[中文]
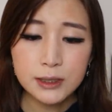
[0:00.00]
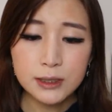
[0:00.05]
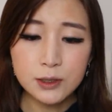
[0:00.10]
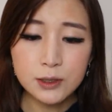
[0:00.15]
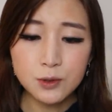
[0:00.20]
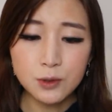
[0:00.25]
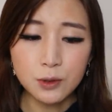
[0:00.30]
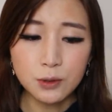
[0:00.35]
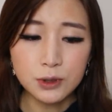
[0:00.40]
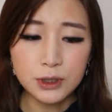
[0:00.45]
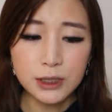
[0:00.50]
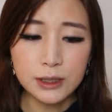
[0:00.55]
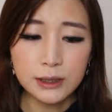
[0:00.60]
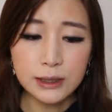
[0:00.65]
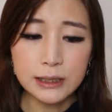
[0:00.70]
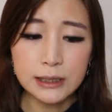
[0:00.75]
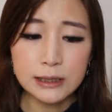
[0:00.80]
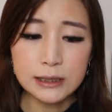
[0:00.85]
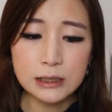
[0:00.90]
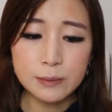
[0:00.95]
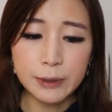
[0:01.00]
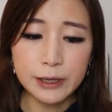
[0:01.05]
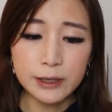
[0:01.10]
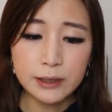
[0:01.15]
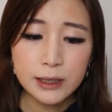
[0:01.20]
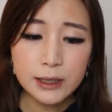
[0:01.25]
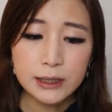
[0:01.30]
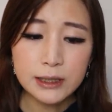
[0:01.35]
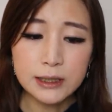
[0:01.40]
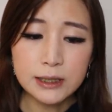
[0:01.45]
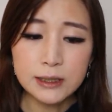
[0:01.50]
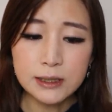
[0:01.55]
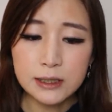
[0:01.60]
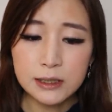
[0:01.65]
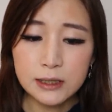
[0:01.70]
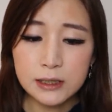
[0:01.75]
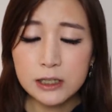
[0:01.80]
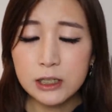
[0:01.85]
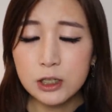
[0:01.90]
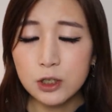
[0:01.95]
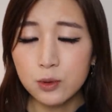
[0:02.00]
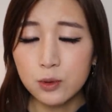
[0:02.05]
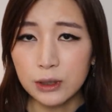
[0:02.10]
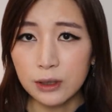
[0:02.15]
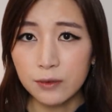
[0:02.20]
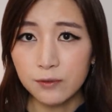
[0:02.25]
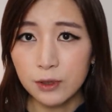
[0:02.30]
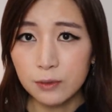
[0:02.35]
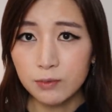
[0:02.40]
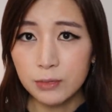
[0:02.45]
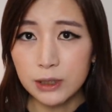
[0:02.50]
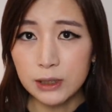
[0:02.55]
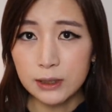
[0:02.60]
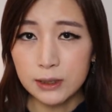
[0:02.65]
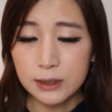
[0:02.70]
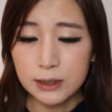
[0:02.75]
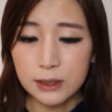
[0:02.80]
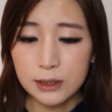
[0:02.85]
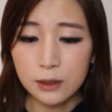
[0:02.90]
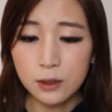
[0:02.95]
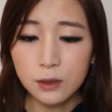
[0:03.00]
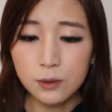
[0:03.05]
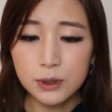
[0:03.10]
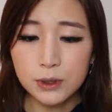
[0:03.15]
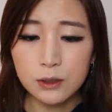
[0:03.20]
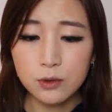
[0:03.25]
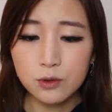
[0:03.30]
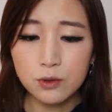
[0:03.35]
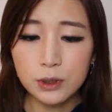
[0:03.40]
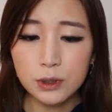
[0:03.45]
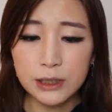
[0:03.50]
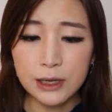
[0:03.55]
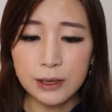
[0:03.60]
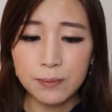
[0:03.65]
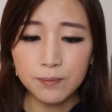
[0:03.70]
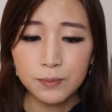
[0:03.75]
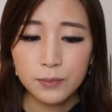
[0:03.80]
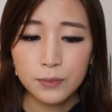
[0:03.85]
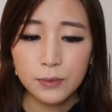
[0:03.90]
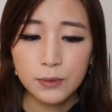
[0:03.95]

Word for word: 金融、人力资本以及技术等方面的结构性弱点。